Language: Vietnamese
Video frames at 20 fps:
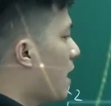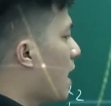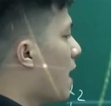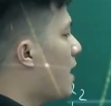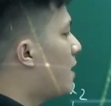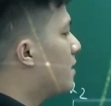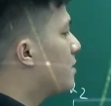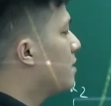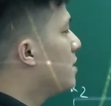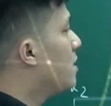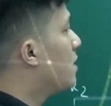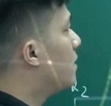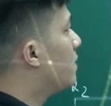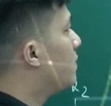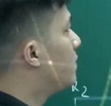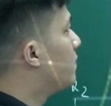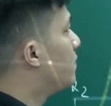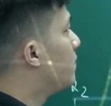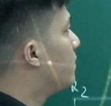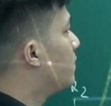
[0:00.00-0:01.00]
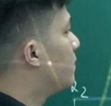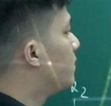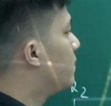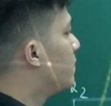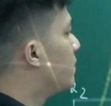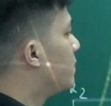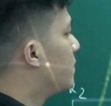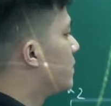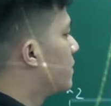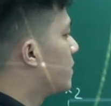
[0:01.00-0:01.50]
A dương
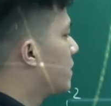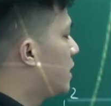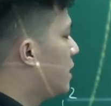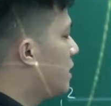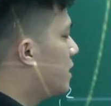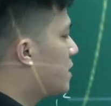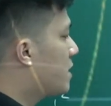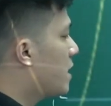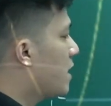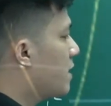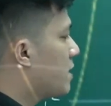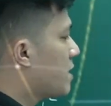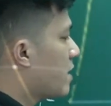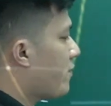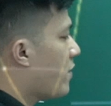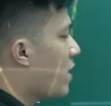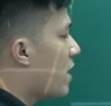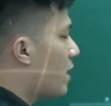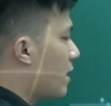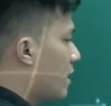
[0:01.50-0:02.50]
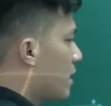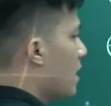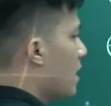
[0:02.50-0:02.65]
thì C sẽ phải